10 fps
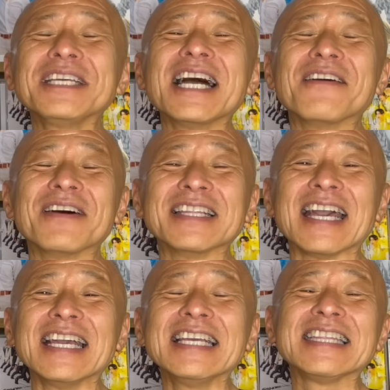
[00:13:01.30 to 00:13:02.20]
リアま
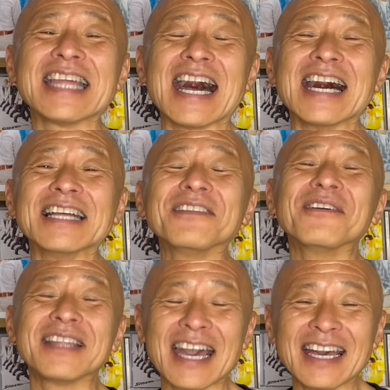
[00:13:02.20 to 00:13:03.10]
で行った
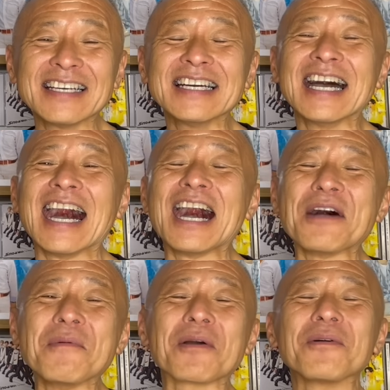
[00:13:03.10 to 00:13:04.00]
ので、
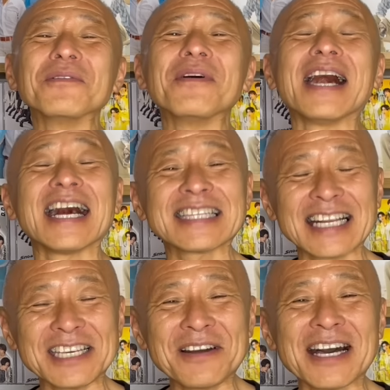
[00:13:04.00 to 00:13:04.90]
あまあこの
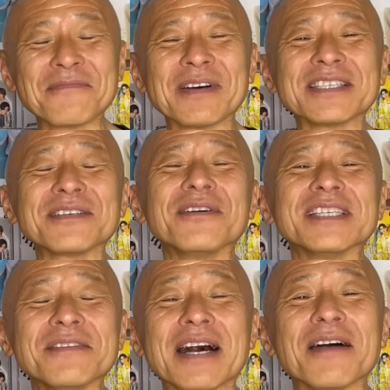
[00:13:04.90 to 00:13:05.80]
辺りはやっぱすごい
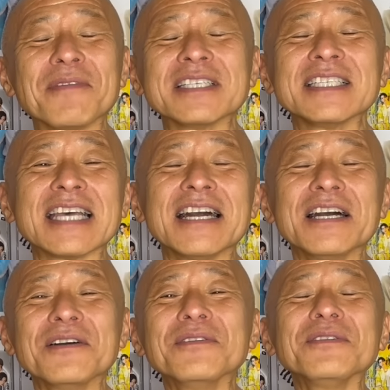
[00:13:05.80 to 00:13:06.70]
し、まあやっぱ実際
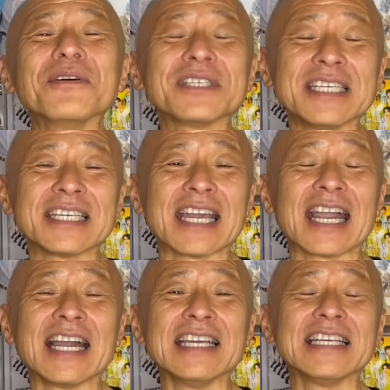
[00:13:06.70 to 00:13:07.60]
運動神経
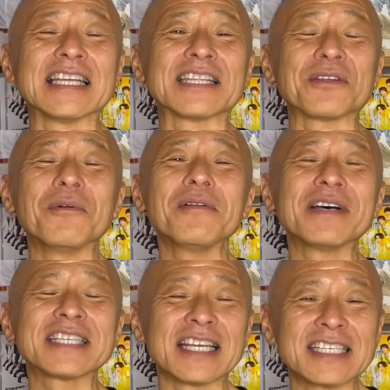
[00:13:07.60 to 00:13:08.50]
がいいなと思い
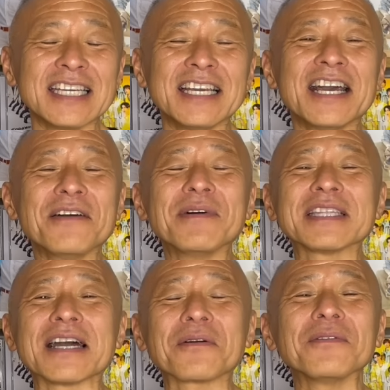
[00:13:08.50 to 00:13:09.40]
ましたし、ま
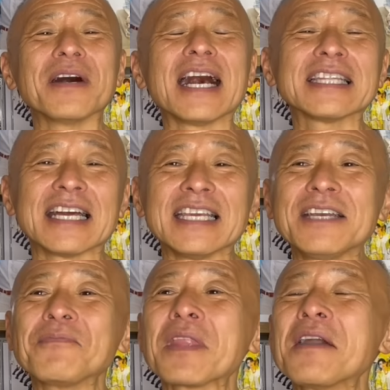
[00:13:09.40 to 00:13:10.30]
たこの辺
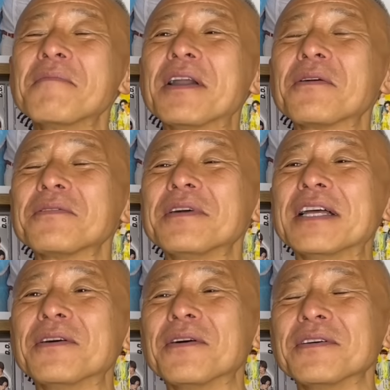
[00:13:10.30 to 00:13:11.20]
り、まあよく
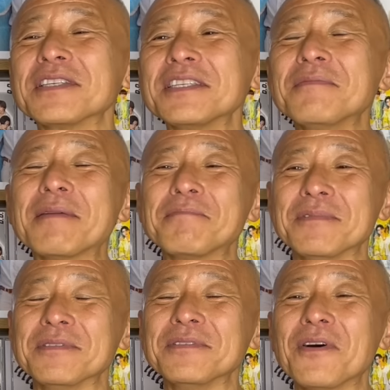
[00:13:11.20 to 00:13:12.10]
あの、
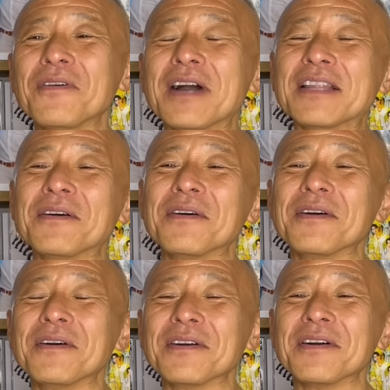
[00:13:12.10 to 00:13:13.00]
スマップのあ
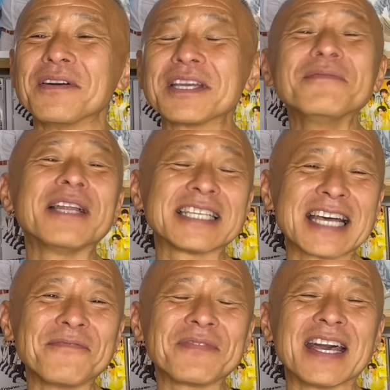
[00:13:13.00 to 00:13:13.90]
の、木村
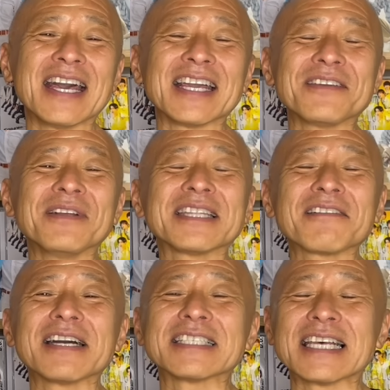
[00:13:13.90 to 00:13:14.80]
さん、えー、木村
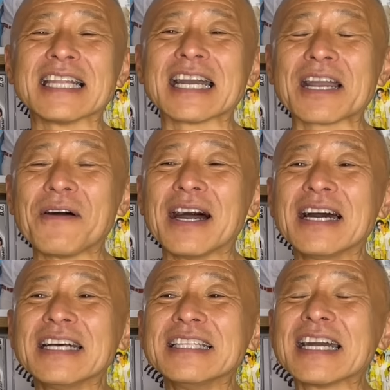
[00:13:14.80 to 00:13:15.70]
拓哉さんなんかは、
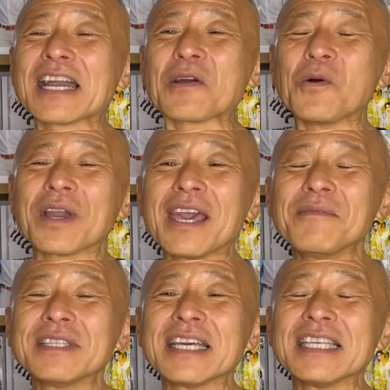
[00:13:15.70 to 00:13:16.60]
なんかこう
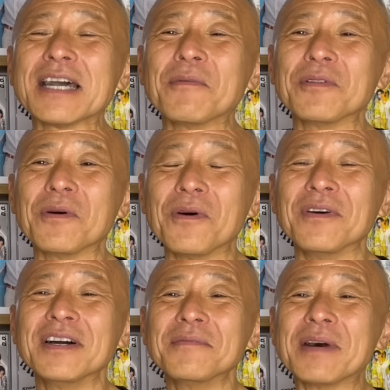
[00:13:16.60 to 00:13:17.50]
ゲーム的なもの
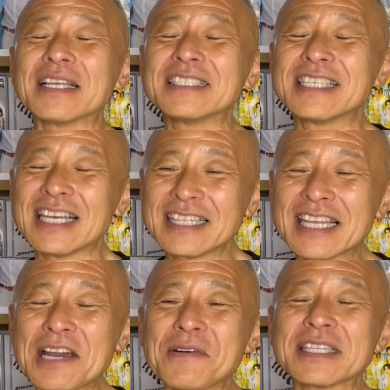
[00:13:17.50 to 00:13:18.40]
を、まあ絶
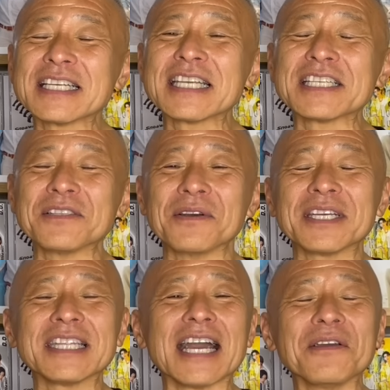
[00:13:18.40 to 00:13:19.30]
対私たちの
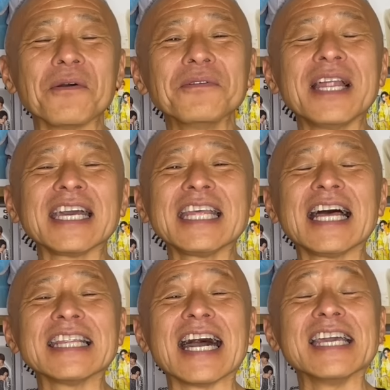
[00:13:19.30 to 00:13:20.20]
期待を裏切
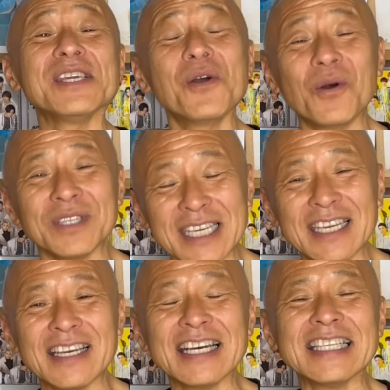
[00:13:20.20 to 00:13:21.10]
らないよう
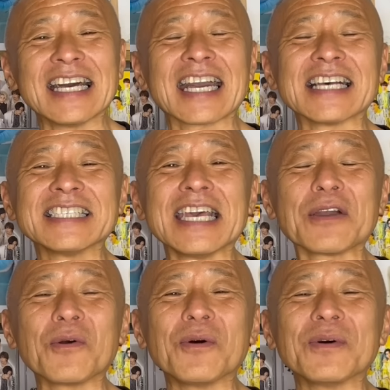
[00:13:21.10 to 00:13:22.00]
に、なんか成
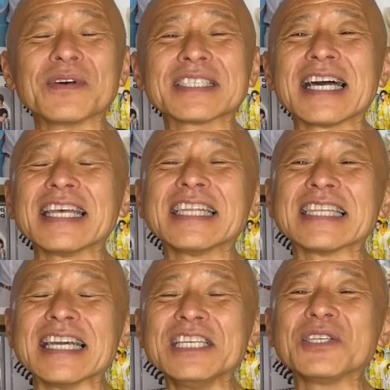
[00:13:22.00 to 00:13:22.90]
功されて
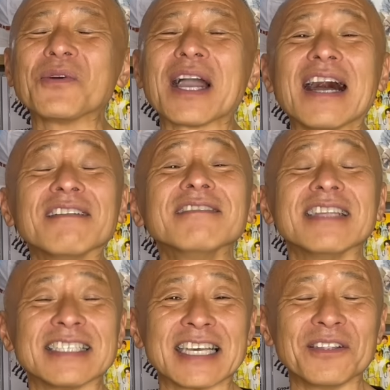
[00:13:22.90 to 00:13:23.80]
た印象があるん
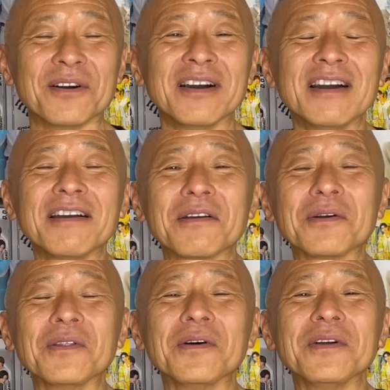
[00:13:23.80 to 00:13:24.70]
ですけど、
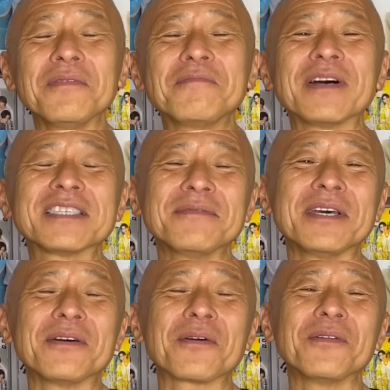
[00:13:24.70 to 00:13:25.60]
この一発
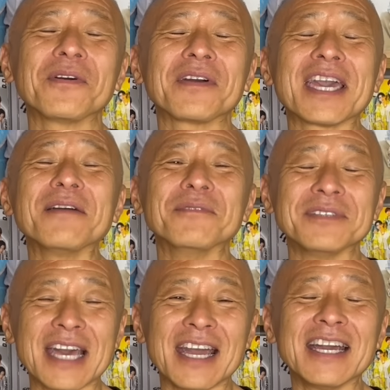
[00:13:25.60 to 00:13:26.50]
目のこのゲーム
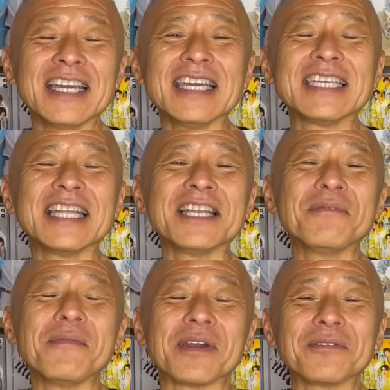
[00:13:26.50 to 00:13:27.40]
で、いきなり
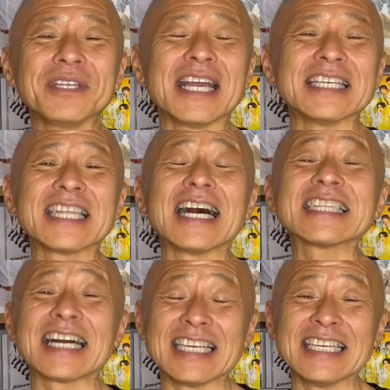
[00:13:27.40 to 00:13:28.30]
目々クリアしたあ
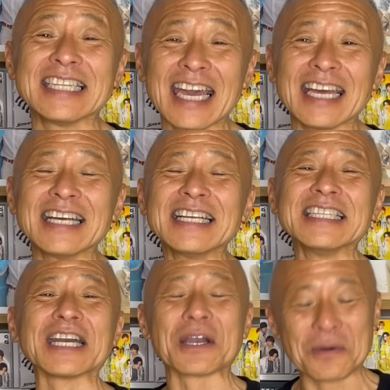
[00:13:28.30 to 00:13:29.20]
たりで、
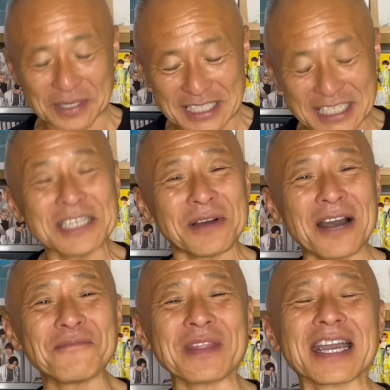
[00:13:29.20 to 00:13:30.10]
なんか私
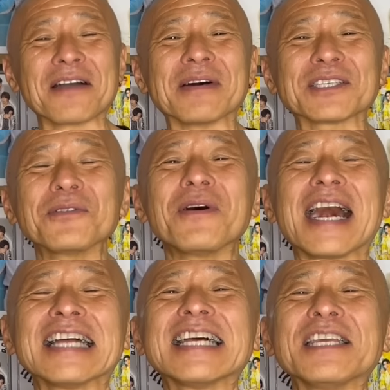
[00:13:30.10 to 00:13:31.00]
はなんかまあその
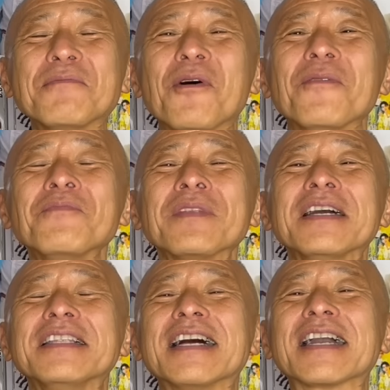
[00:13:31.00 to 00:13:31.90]
あたりも、
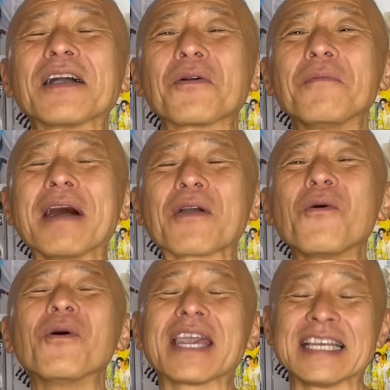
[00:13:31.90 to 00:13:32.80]
なんかこうまあ
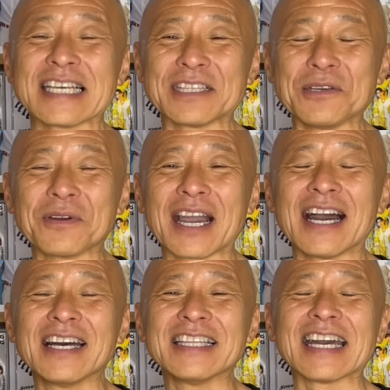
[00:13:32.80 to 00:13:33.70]
後継者という
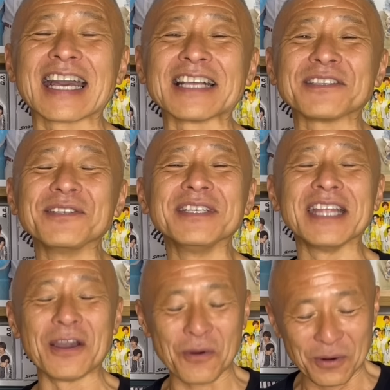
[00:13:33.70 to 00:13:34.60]
か、なんか継い
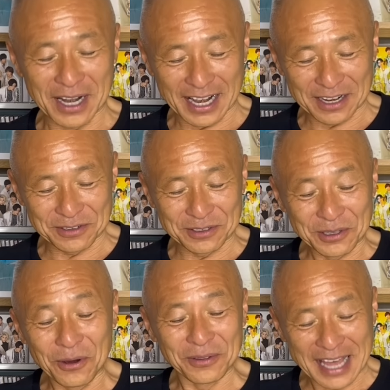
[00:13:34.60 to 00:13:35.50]
でおられる
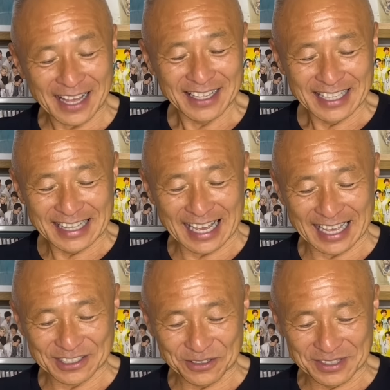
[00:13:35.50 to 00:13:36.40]
ような、なん
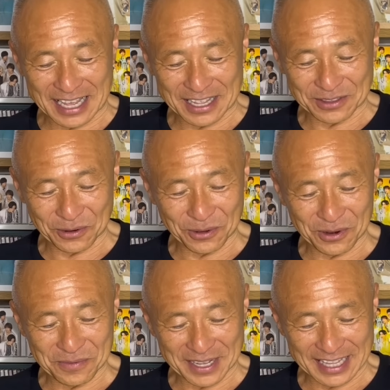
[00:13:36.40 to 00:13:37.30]
かそんなとこ
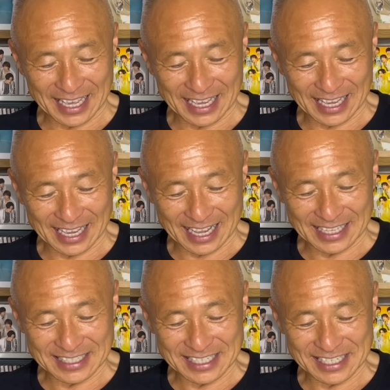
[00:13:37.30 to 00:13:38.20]
ろまで、えー、
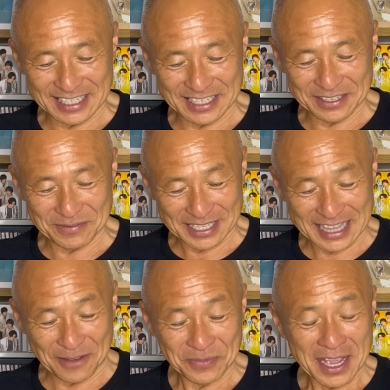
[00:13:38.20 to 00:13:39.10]
感じました。